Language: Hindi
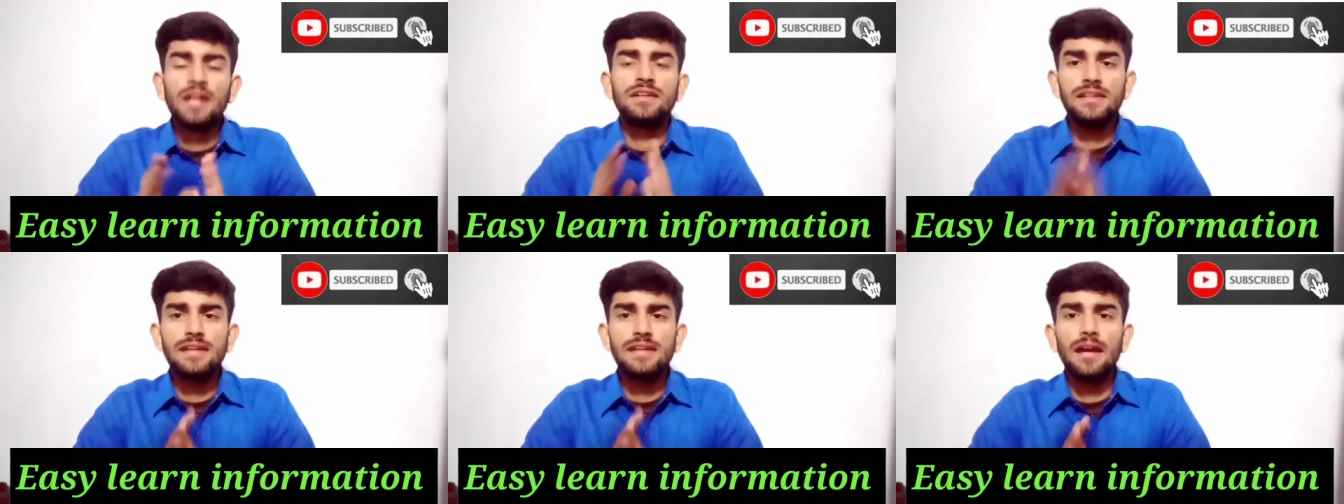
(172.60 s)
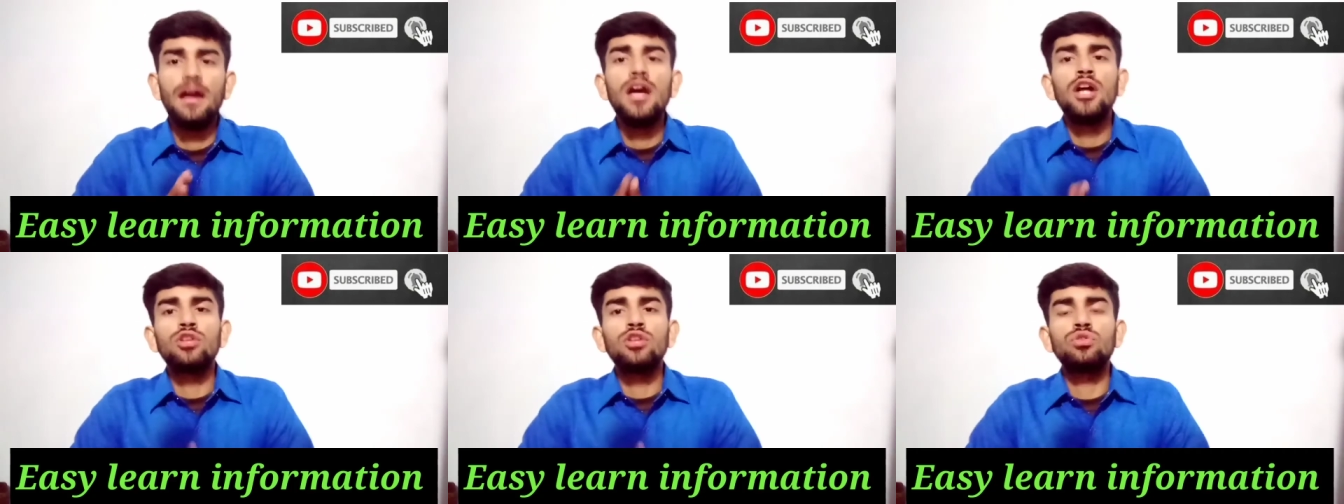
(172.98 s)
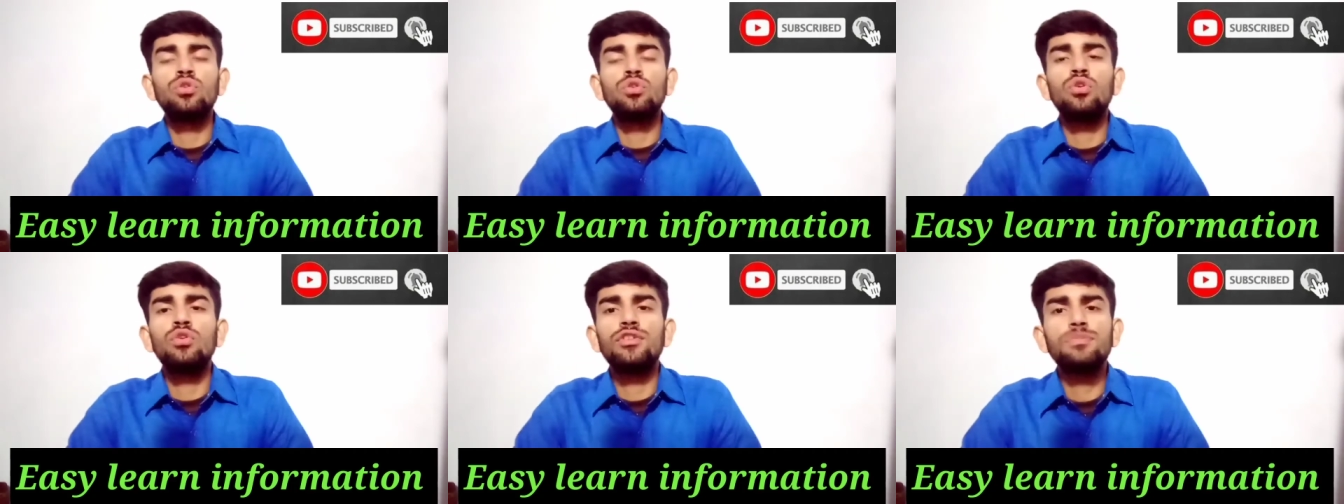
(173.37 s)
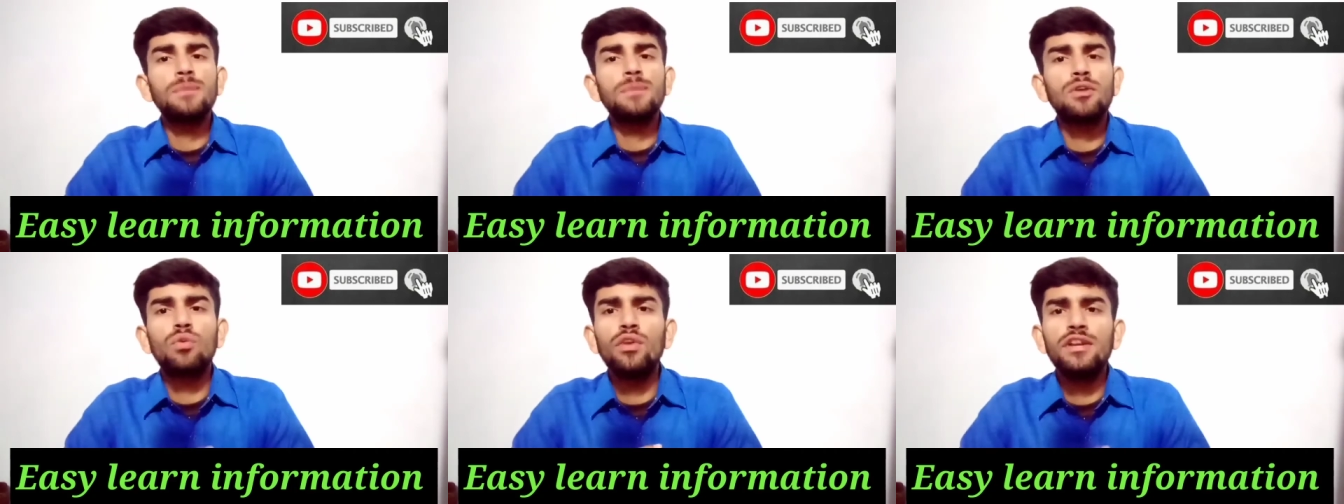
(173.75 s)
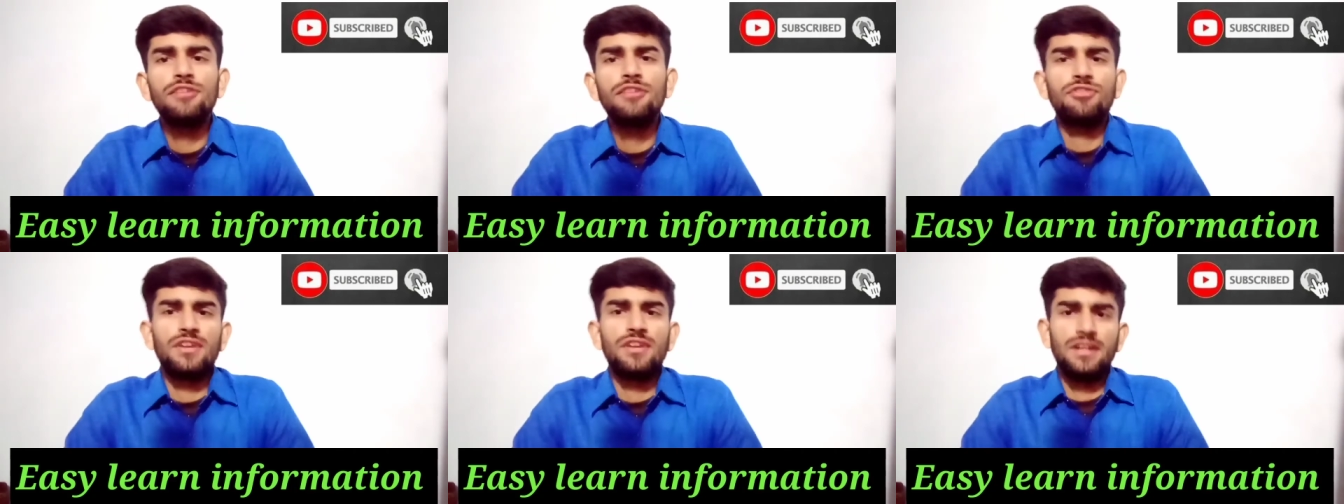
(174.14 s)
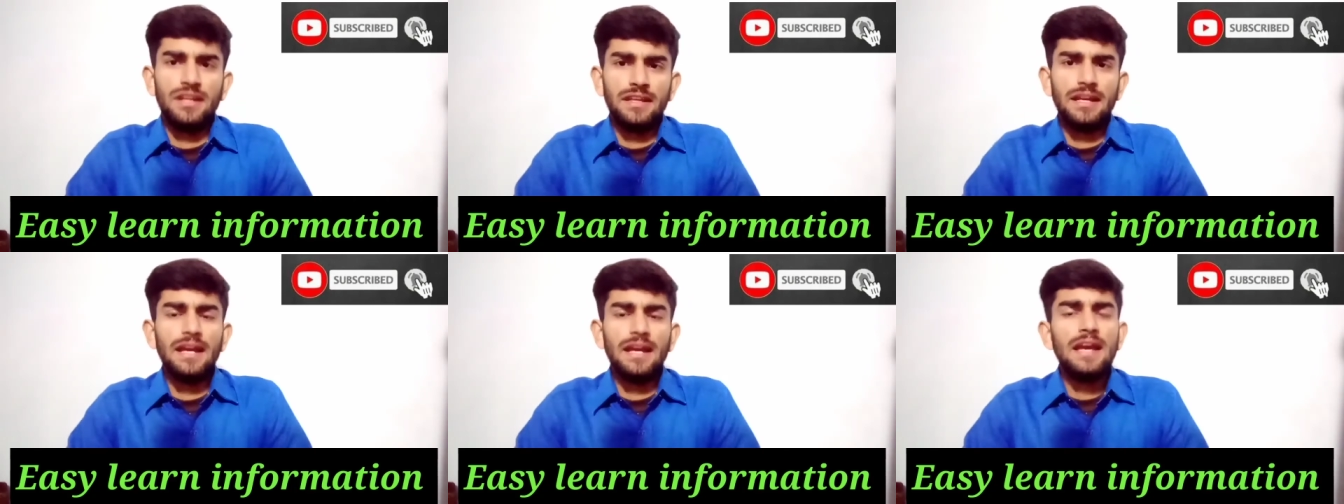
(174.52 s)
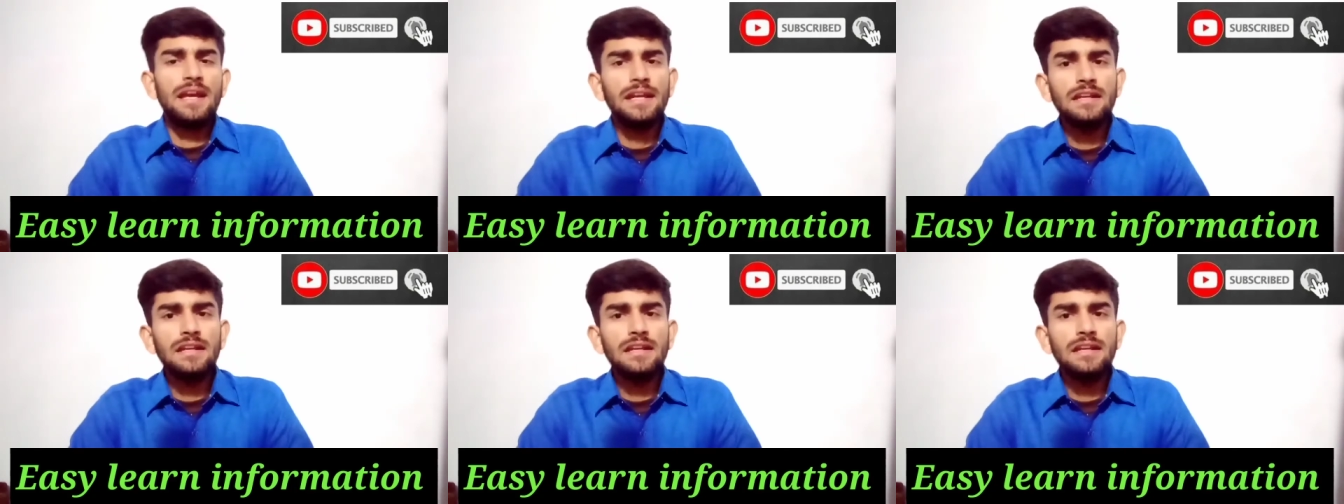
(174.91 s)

ठीक है तो इसमें कोई डिफरेंट नहीं है